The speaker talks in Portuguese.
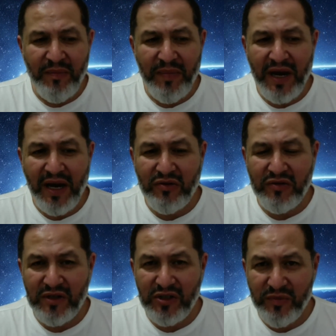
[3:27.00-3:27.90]
para os
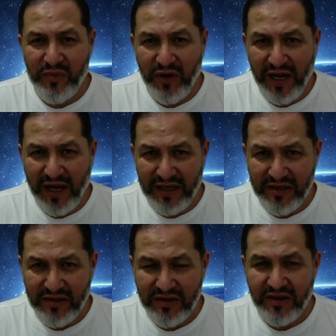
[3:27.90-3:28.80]

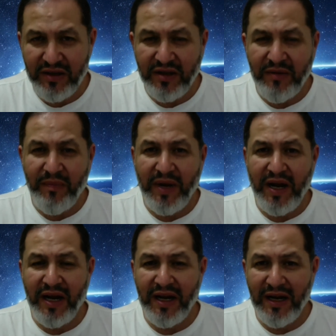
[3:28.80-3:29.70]
vestibulares,
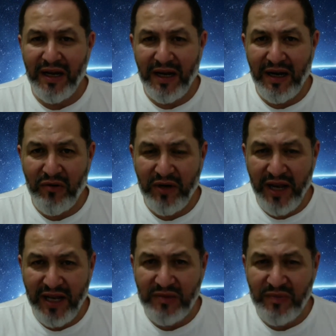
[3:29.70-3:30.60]
para a
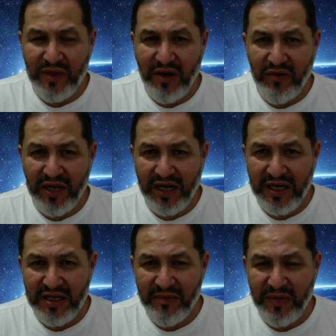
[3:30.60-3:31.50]
Unesp, a
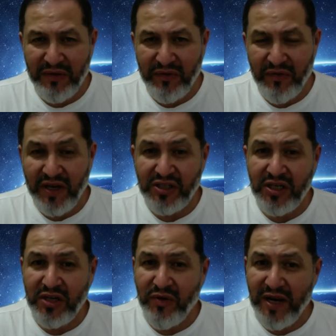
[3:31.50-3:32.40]
Unicamp, a
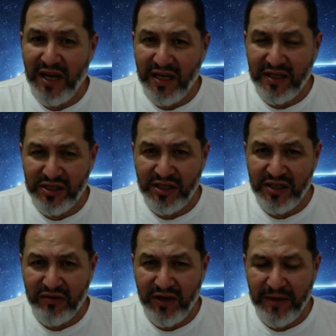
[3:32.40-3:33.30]
FUVEST e o Enem que está
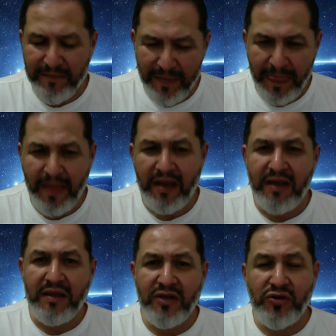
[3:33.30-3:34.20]
chegando aí.
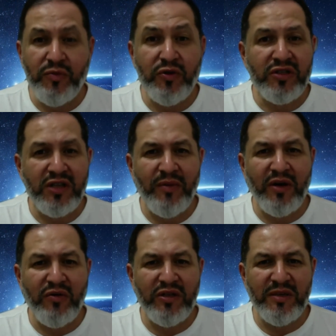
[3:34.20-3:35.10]
Deixa eu mostrar
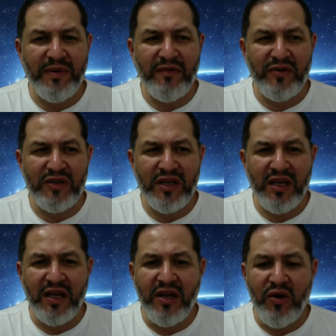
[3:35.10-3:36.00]
uma coisa para
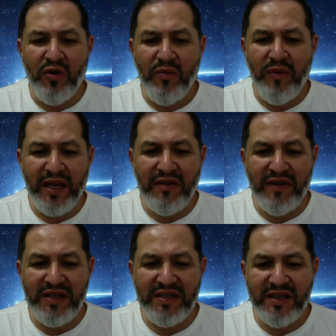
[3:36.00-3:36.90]
você, como é que
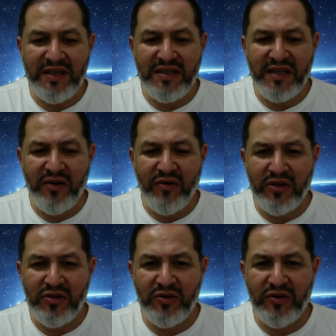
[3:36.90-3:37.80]
vai ser esse
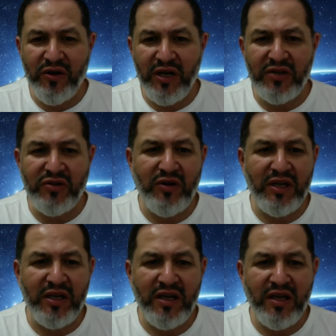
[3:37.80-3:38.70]
negócio. Olha só
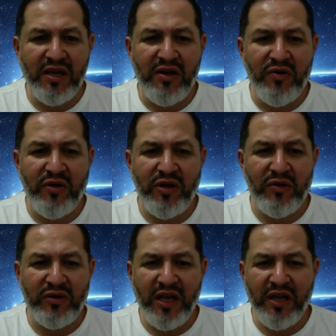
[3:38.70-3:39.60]
aqui o que
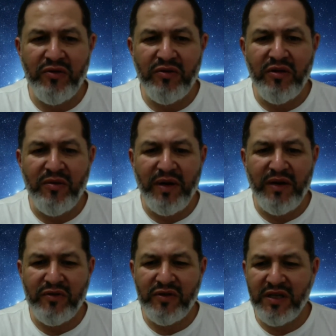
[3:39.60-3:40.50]
eu tenho para
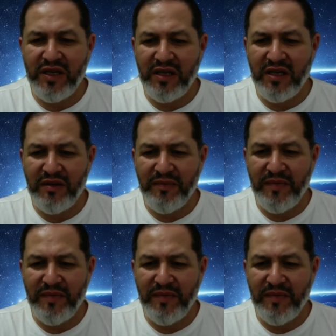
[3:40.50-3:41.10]
você aqui.